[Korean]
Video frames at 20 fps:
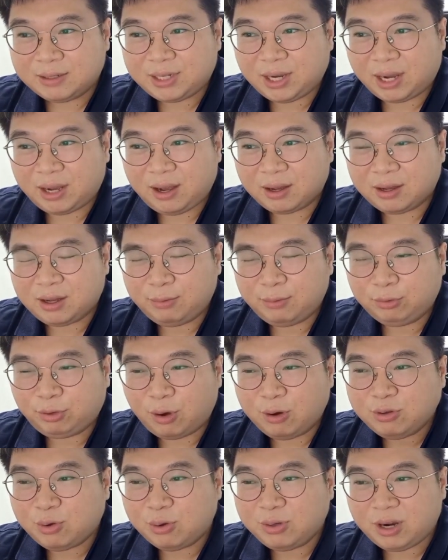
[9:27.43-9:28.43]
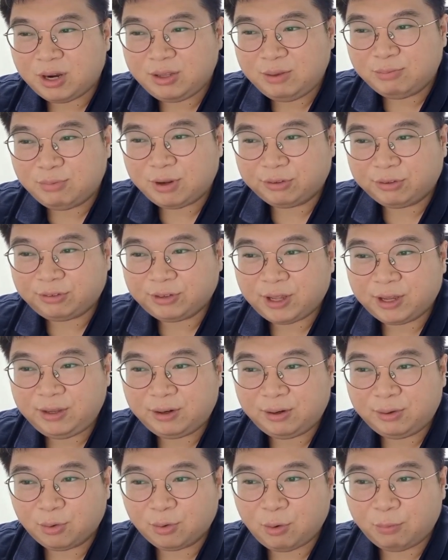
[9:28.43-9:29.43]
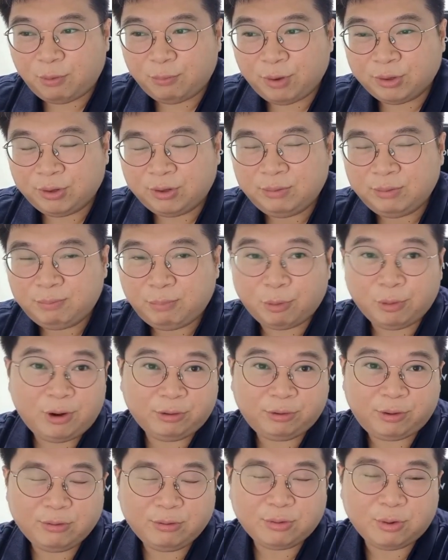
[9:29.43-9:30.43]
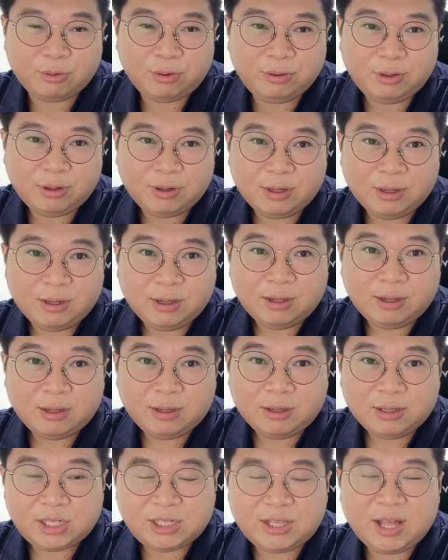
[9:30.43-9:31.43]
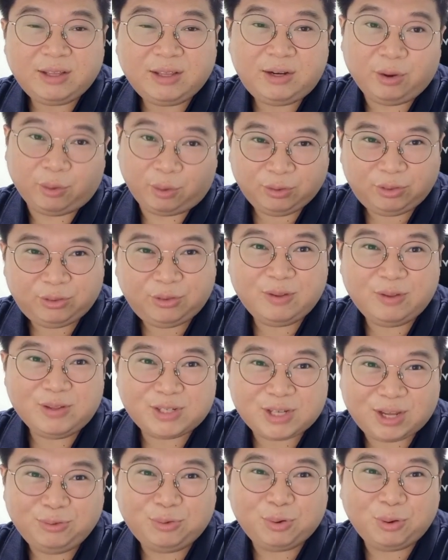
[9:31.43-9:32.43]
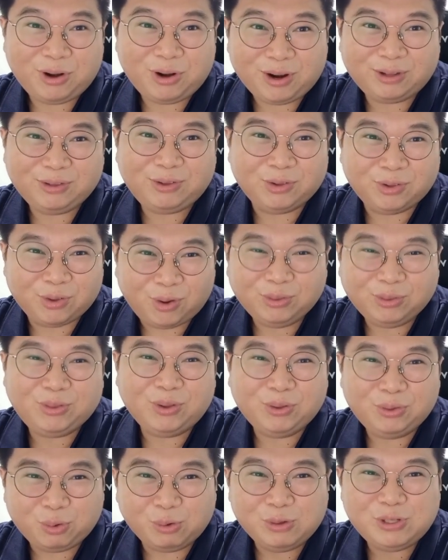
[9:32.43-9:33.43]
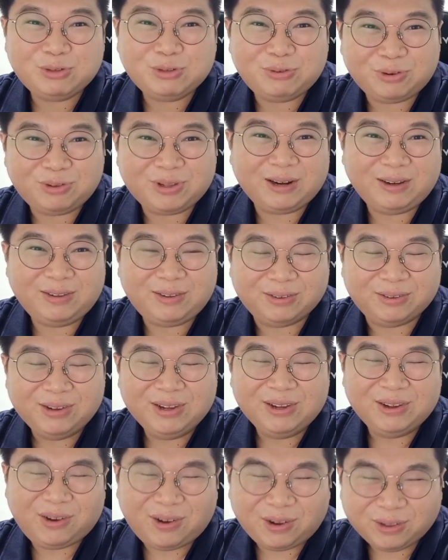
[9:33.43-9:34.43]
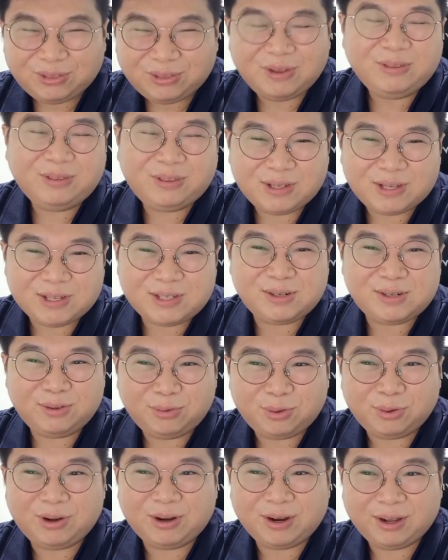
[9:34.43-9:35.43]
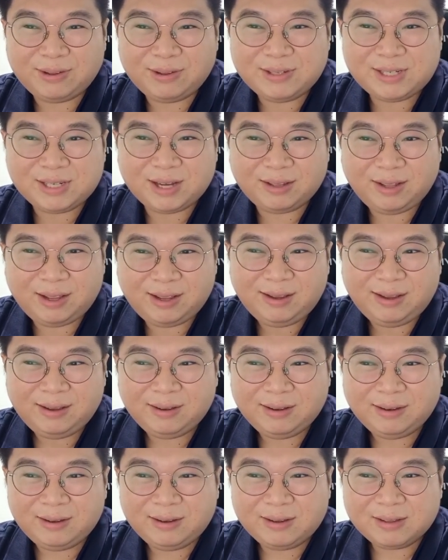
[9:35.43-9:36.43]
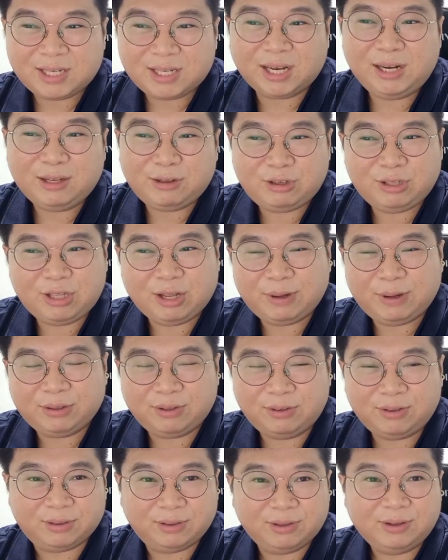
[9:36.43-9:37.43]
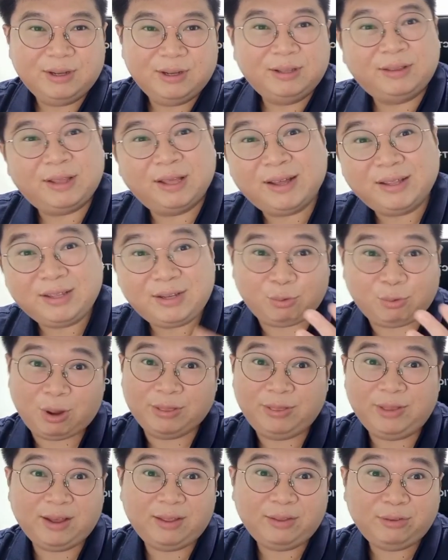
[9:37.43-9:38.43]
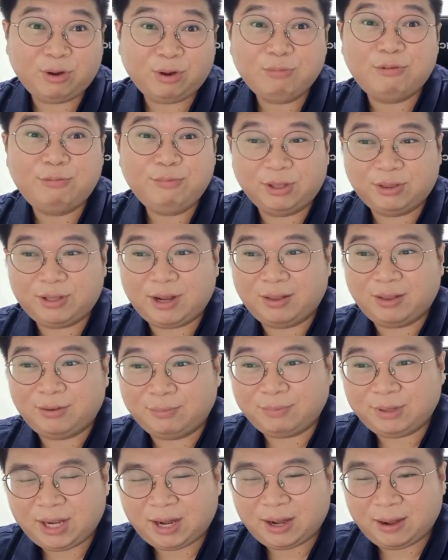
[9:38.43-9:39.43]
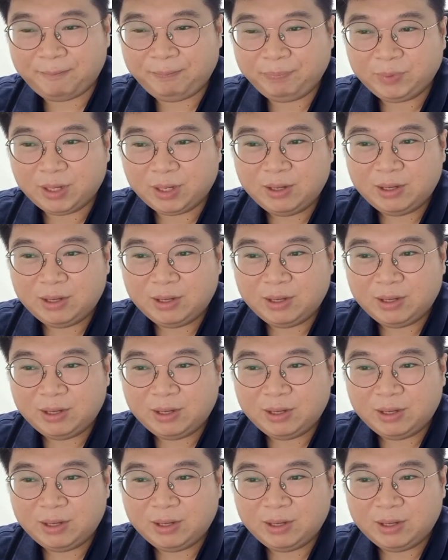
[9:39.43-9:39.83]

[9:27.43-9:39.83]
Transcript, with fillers: 자, 그럼 성종이라는 인물의 스타일을 놓고 보면은 본래 성종은 신하들이 어떤 잔소리를 하던 어떤 돌직구를 날리던 어떤 듣기 싫은 소리를 하던지 간에 잘 귀담아 듣는 대단히 관대한 성품이었다는 겁니다.